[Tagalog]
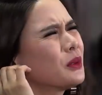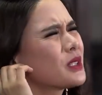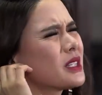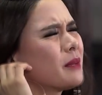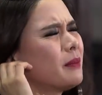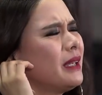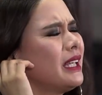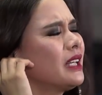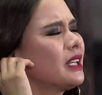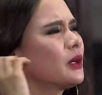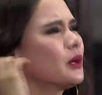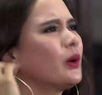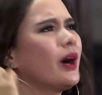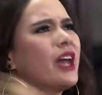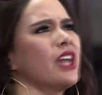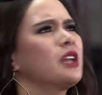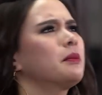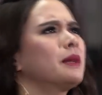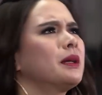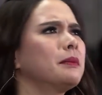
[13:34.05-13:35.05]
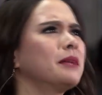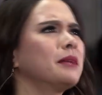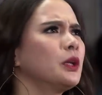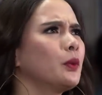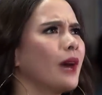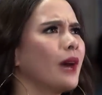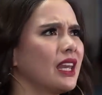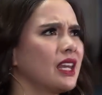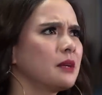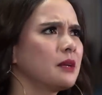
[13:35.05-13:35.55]
naman na anong sabihin ko, ay naman
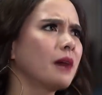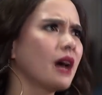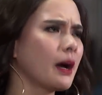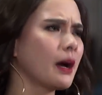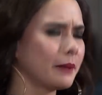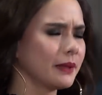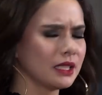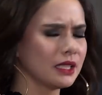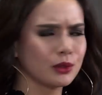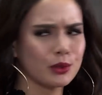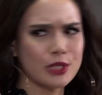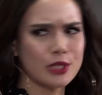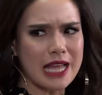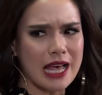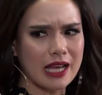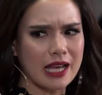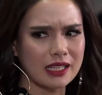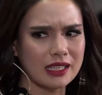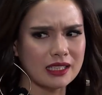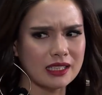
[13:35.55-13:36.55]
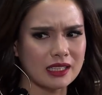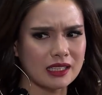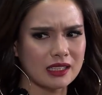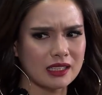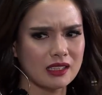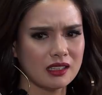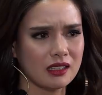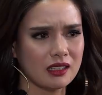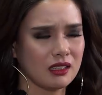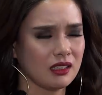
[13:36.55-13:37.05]
maniwala ng mga kapatid ko sa akin
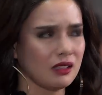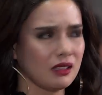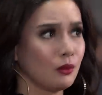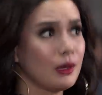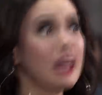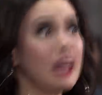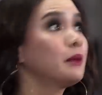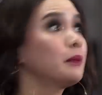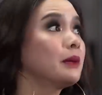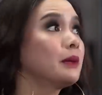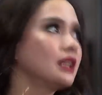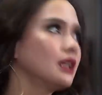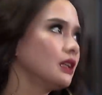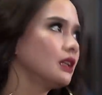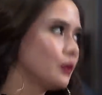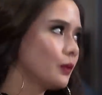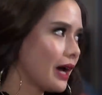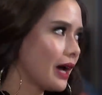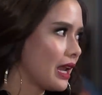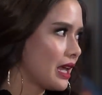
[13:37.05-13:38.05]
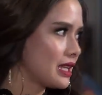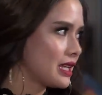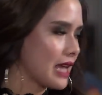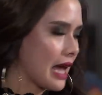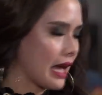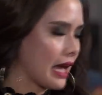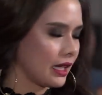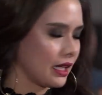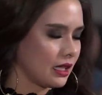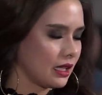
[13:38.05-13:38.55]
eh. Wala namang naniniwala
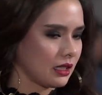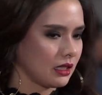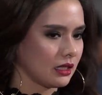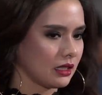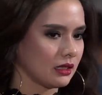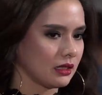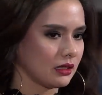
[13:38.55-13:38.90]
sa akin.